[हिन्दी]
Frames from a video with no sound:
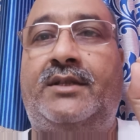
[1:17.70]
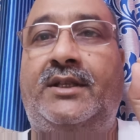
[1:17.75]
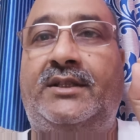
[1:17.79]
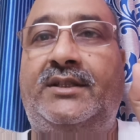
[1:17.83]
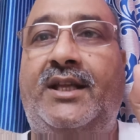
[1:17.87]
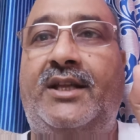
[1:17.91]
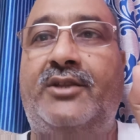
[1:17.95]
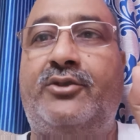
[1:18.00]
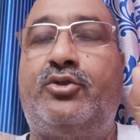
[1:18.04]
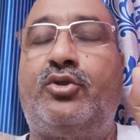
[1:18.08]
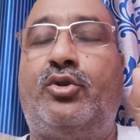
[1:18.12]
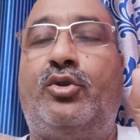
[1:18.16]

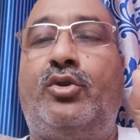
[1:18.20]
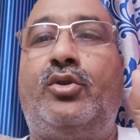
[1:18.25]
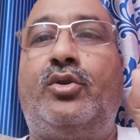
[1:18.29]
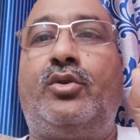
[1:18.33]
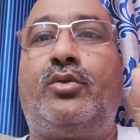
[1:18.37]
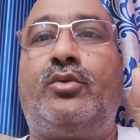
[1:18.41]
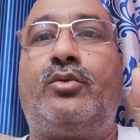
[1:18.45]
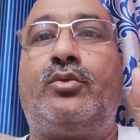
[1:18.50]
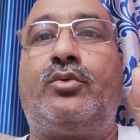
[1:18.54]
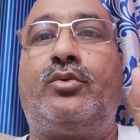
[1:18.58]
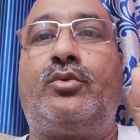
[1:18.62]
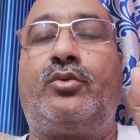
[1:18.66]
तथा जो
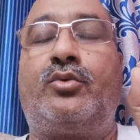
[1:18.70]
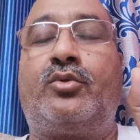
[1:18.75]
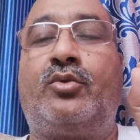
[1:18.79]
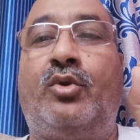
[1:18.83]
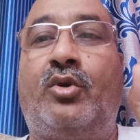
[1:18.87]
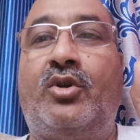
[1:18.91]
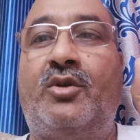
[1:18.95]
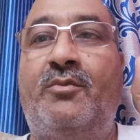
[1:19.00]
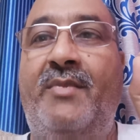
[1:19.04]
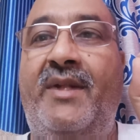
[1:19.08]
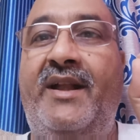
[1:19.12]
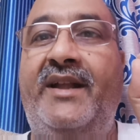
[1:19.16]

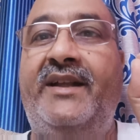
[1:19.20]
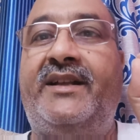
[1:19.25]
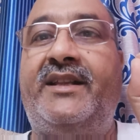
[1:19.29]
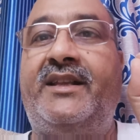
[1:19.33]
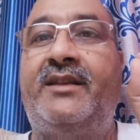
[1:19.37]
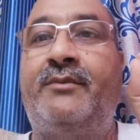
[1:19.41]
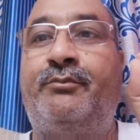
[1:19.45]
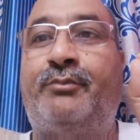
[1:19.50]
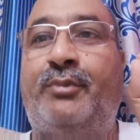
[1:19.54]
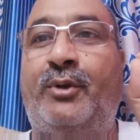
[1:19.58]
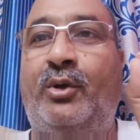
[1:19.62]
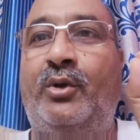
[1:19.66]

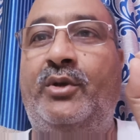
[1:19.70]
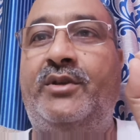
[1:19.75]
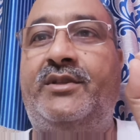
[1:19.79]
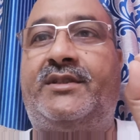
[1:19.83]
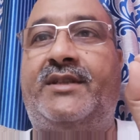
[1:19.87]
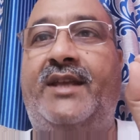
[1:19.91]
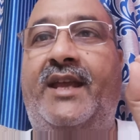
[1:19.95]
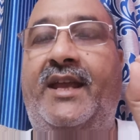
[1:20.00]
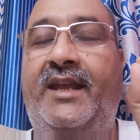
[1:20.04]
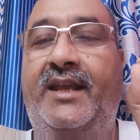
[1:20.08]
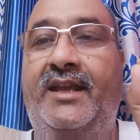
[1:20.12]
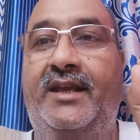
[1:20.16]
गवर्नमेंट
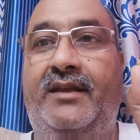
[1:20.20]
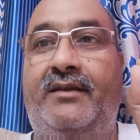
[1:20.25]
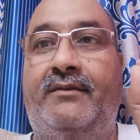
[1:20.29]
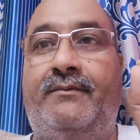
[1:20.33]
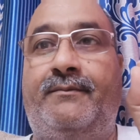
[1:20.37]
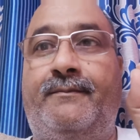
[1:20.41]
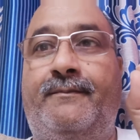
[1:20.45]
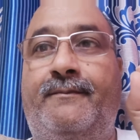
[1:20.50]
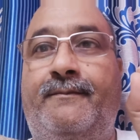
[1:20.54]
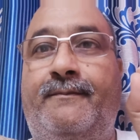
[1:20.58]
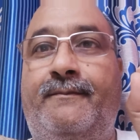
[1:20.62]
एम्प्लॉयज़ हैं